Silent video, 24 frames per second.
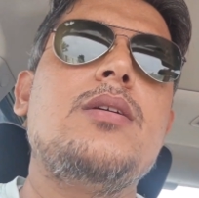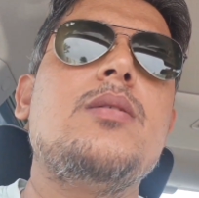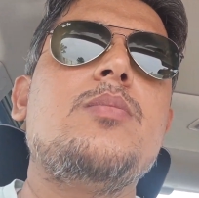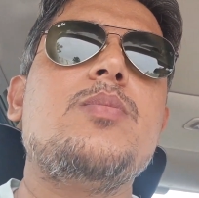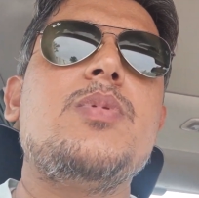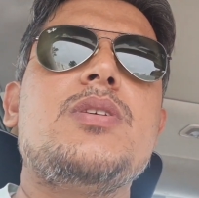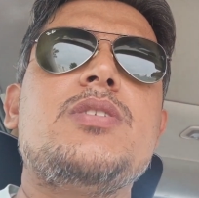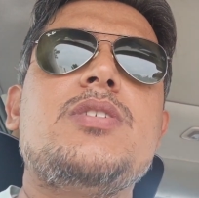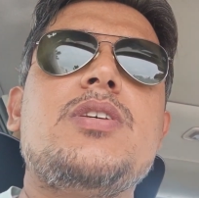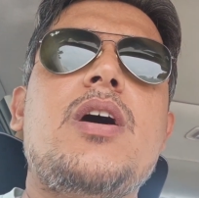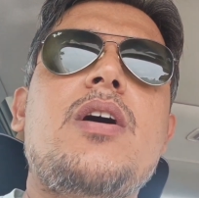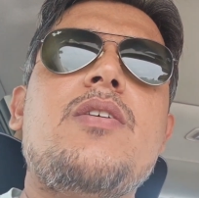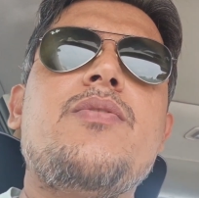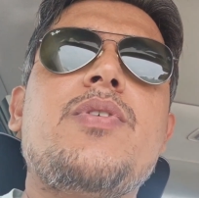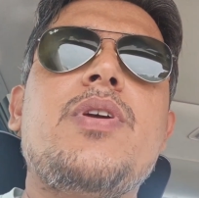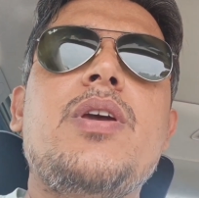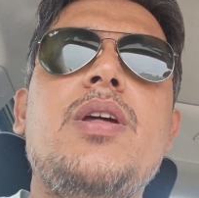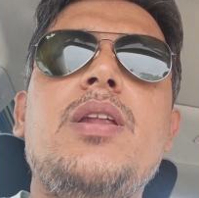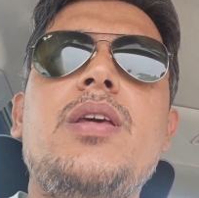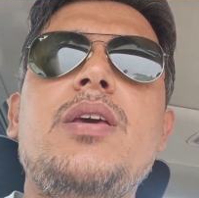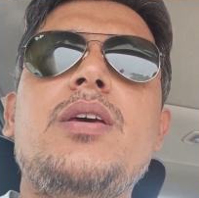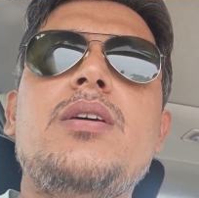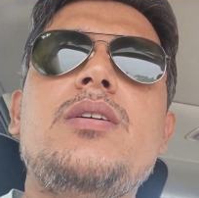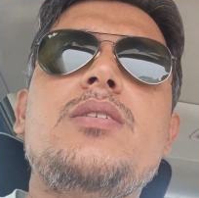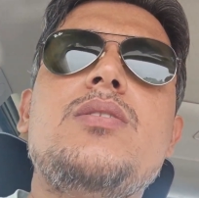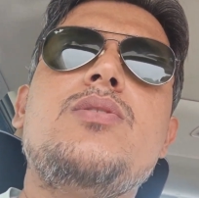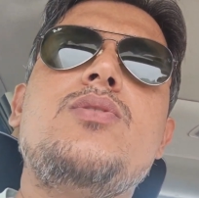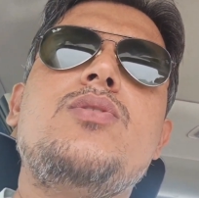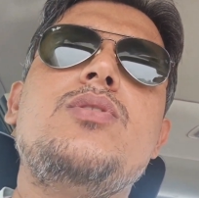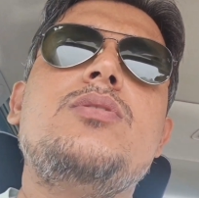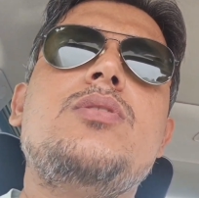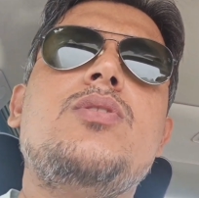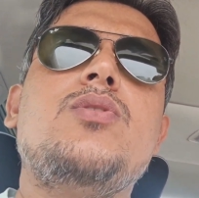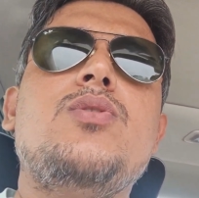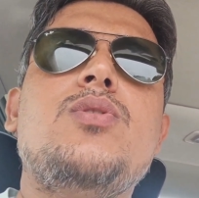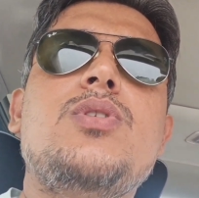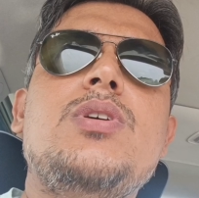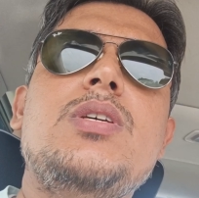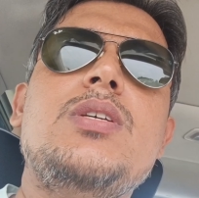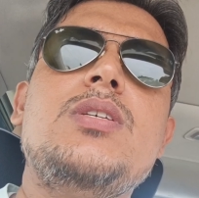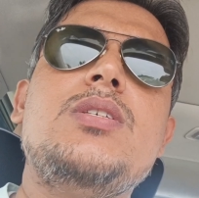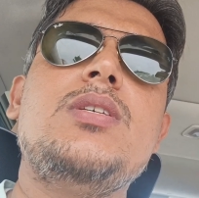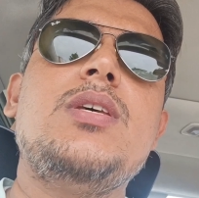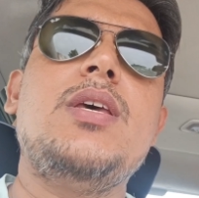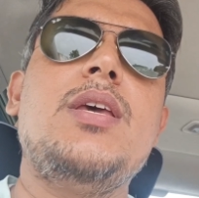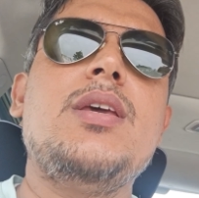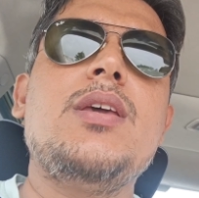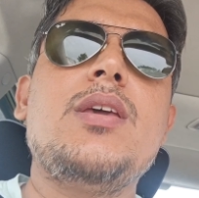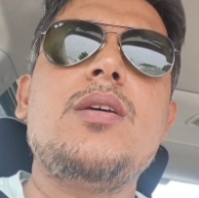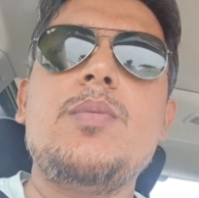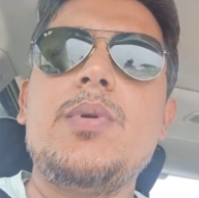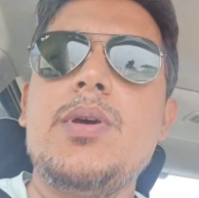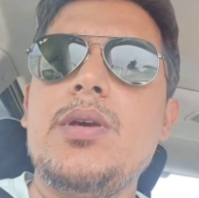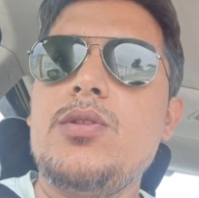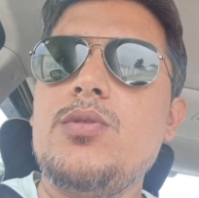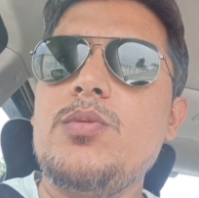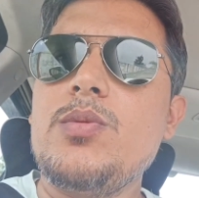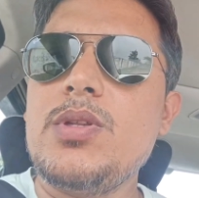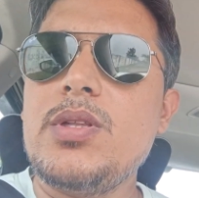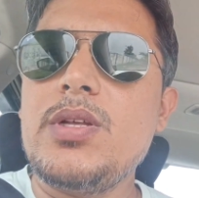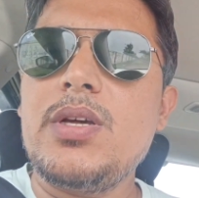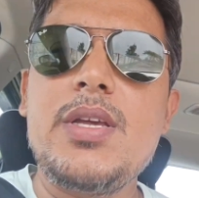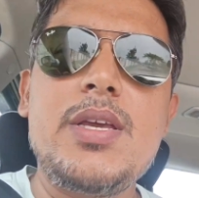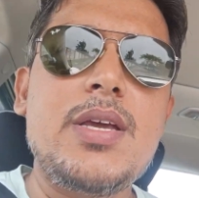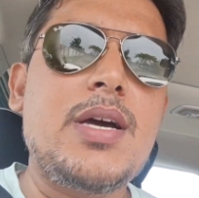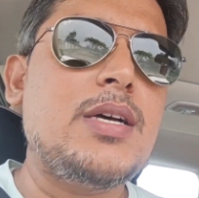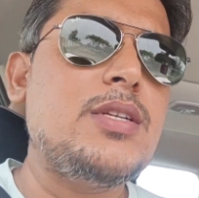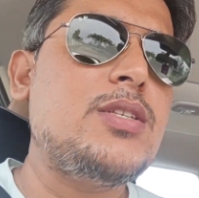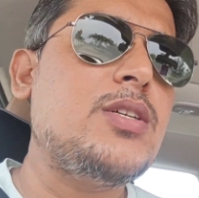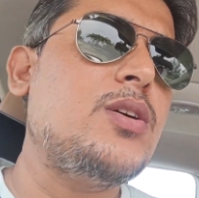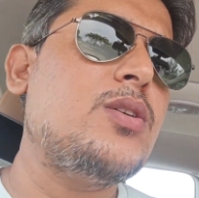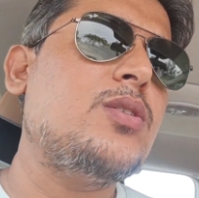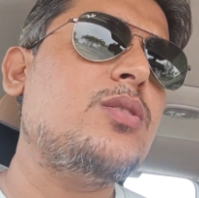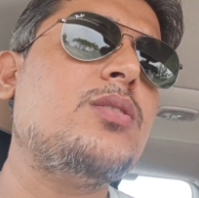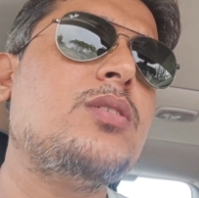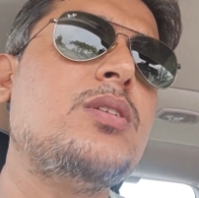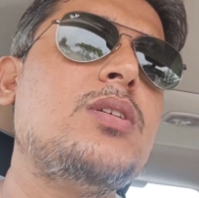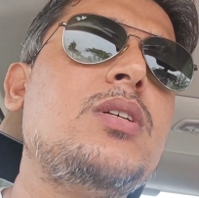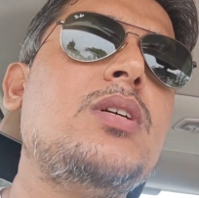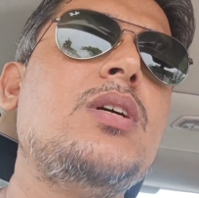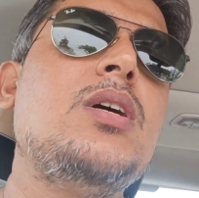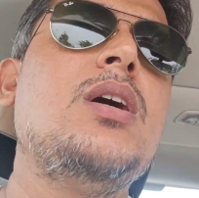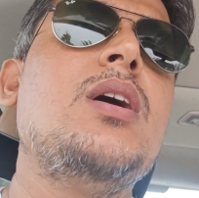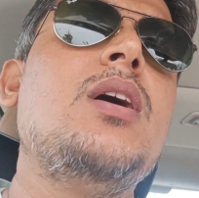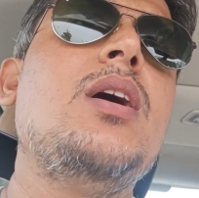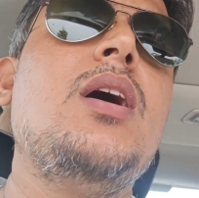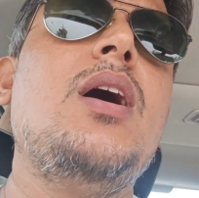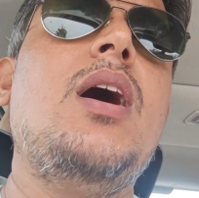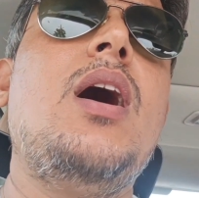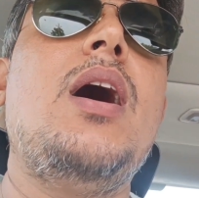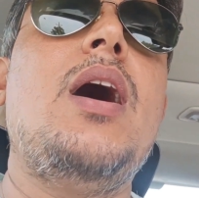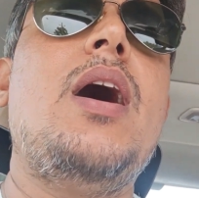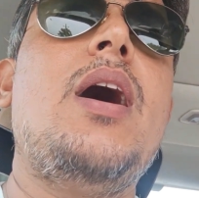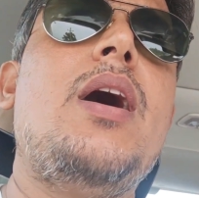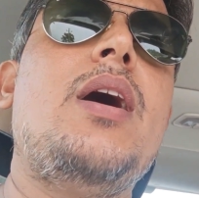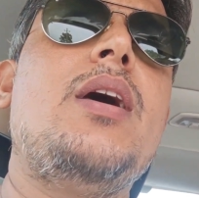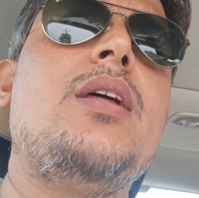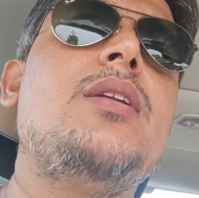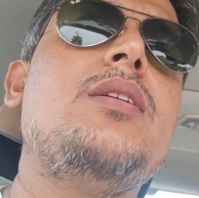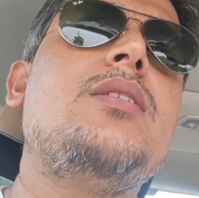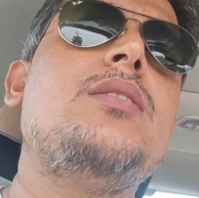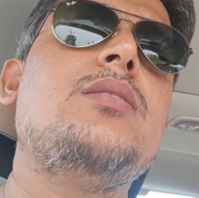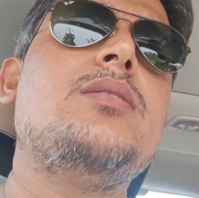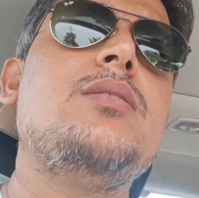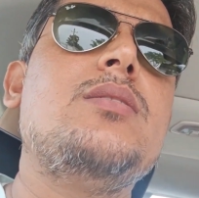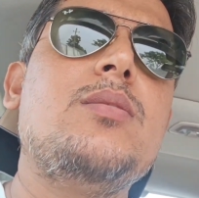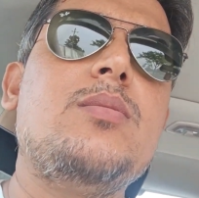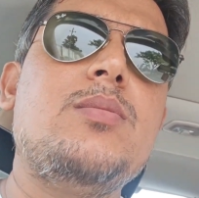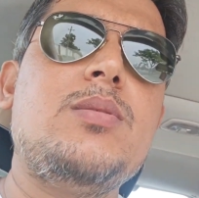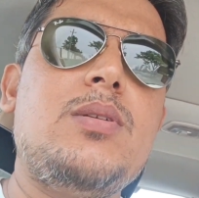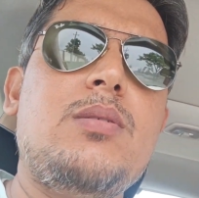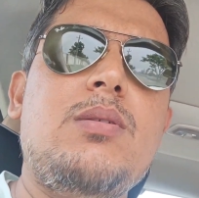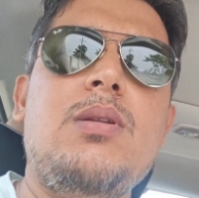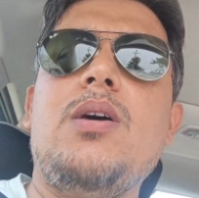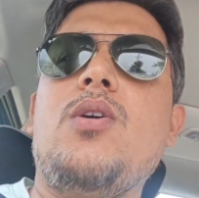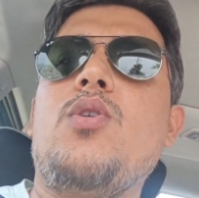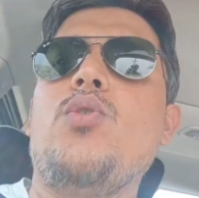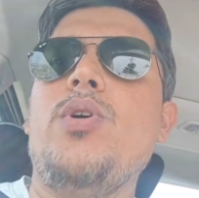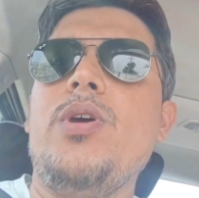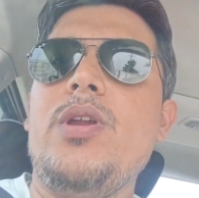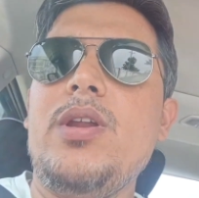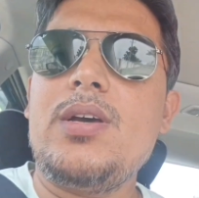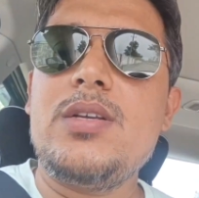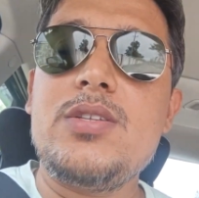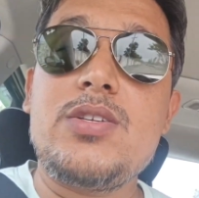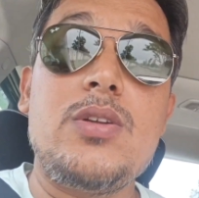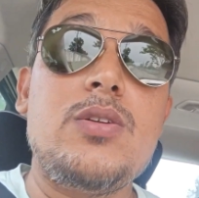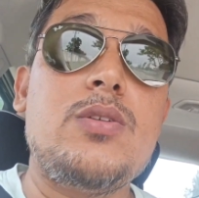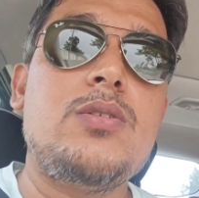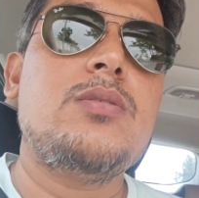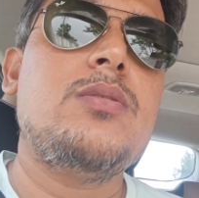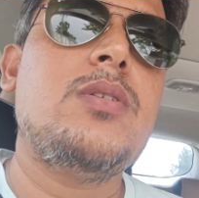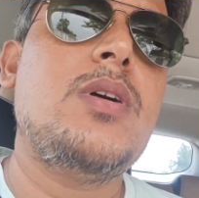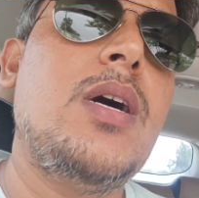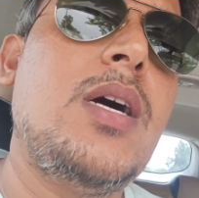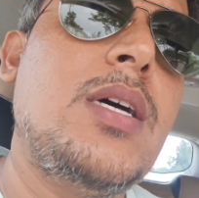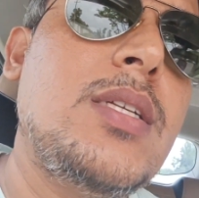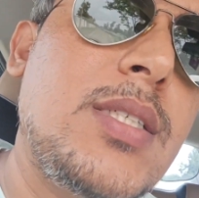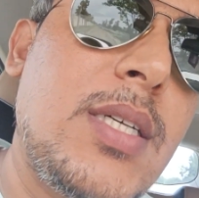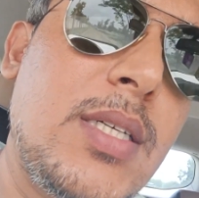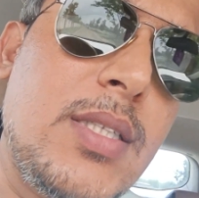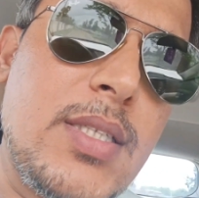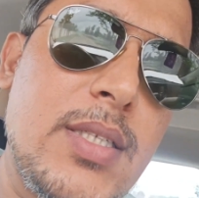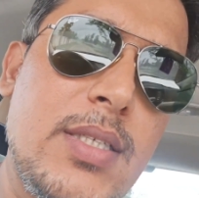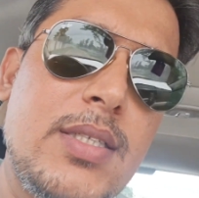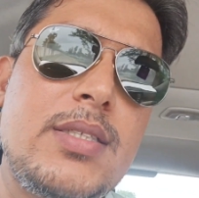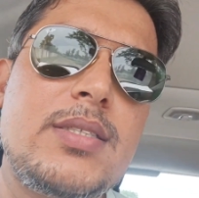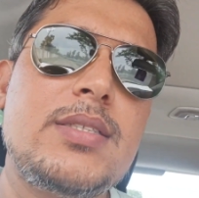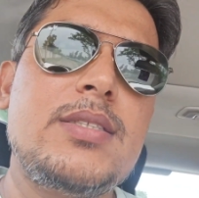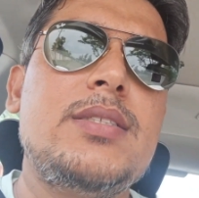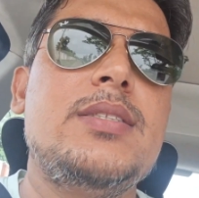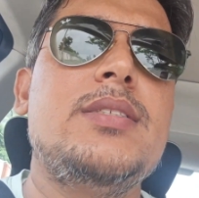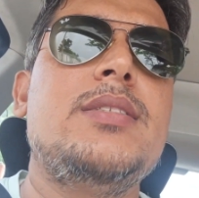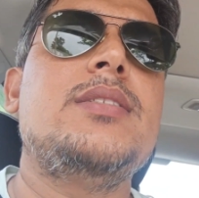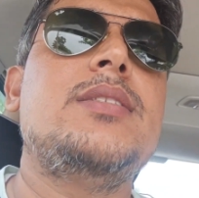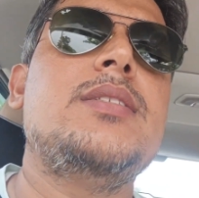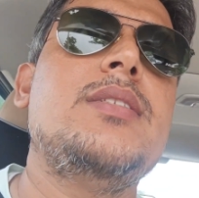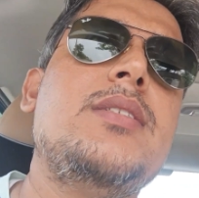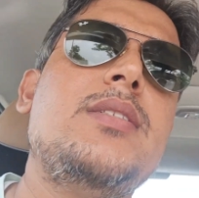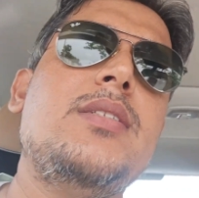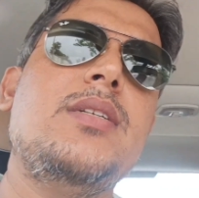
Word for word: अपने स्टाफ के लिए सो ही सेइंग कि भाई तुम इधर ही आ जाओ एंड मैंने बोला कोई ना चलो आ जाते हैं